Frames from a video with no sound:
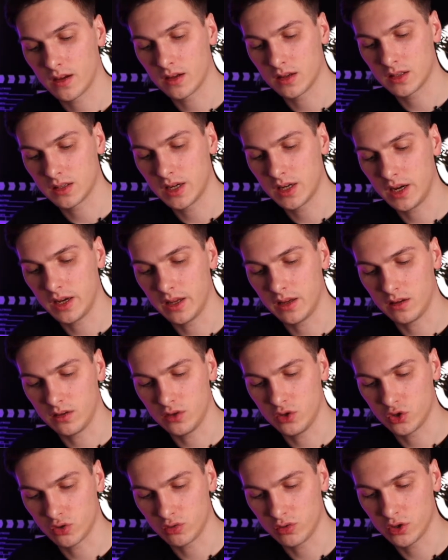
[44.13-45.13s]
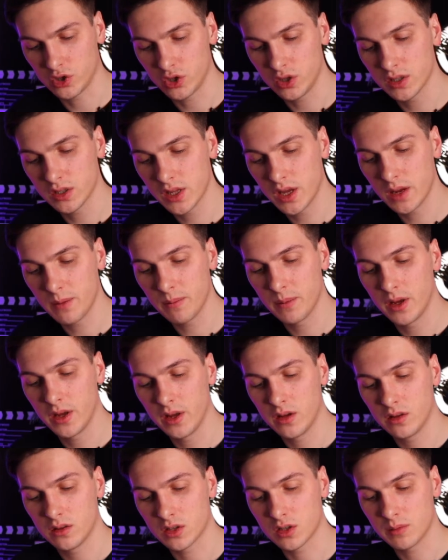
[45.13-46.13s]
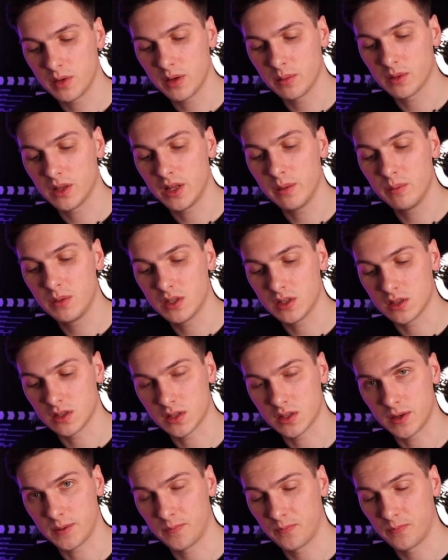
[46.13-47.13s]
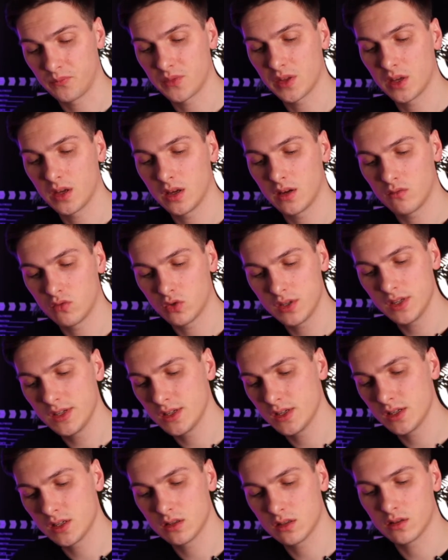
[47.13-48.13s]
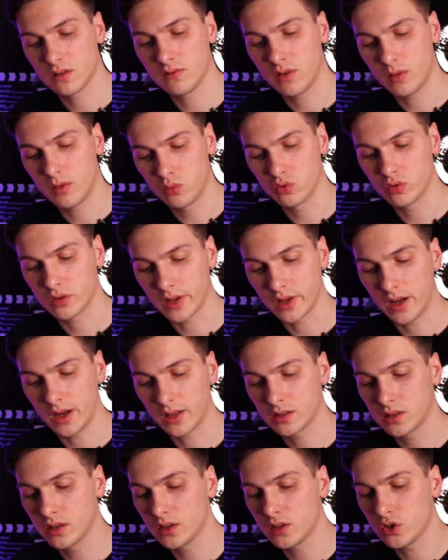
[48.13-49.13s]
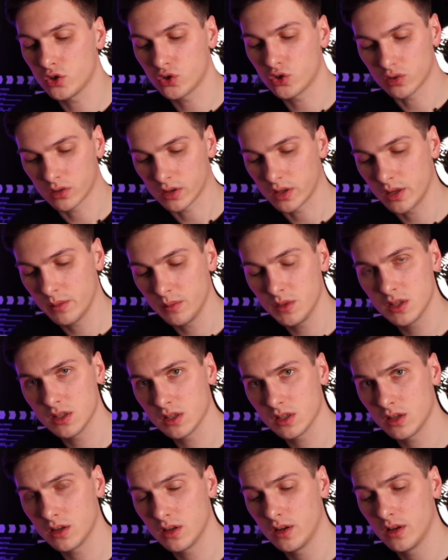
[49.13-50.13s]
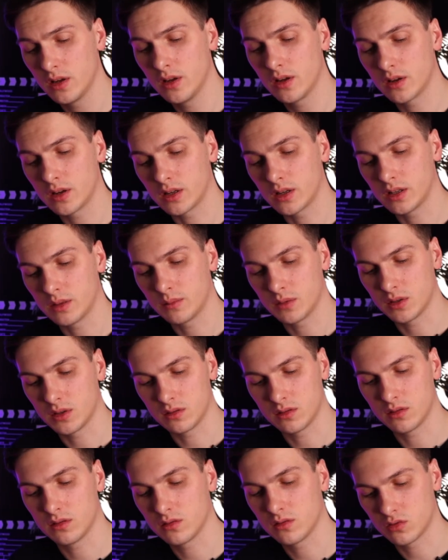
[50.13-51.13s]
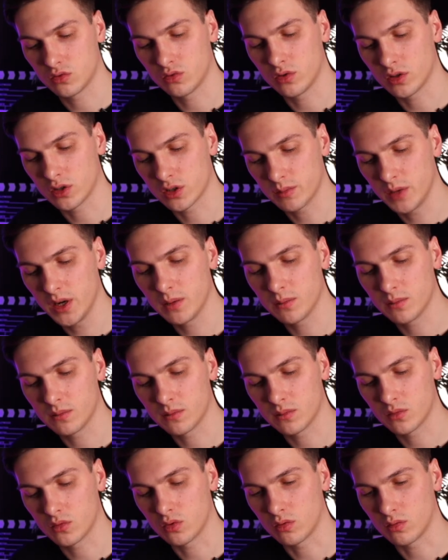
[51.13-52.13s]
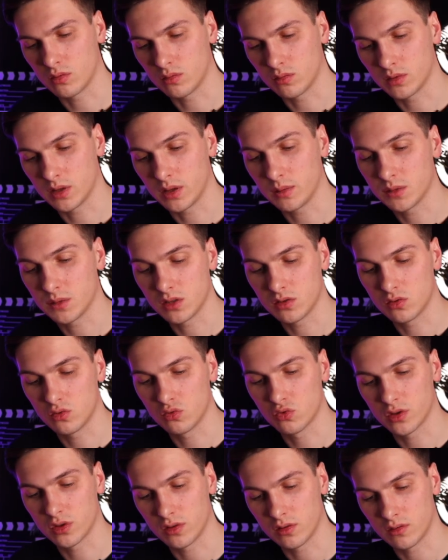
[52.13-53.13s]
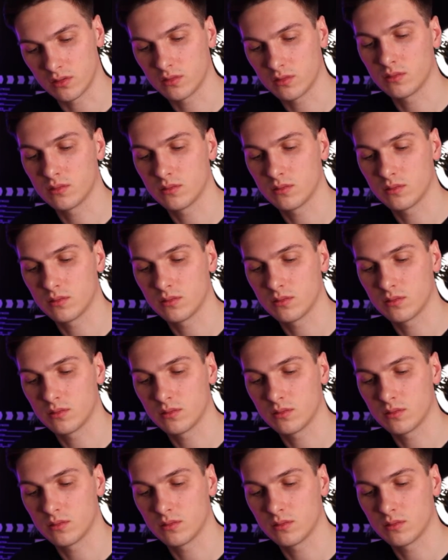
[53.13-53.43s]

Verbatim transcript: Далее еще ниже листаем, нажимаем для бизнеса. Вот здесь есть два пункта. Открытие счета для бизнеса. Когда мы сюда нажимаем, то нам здесь нужно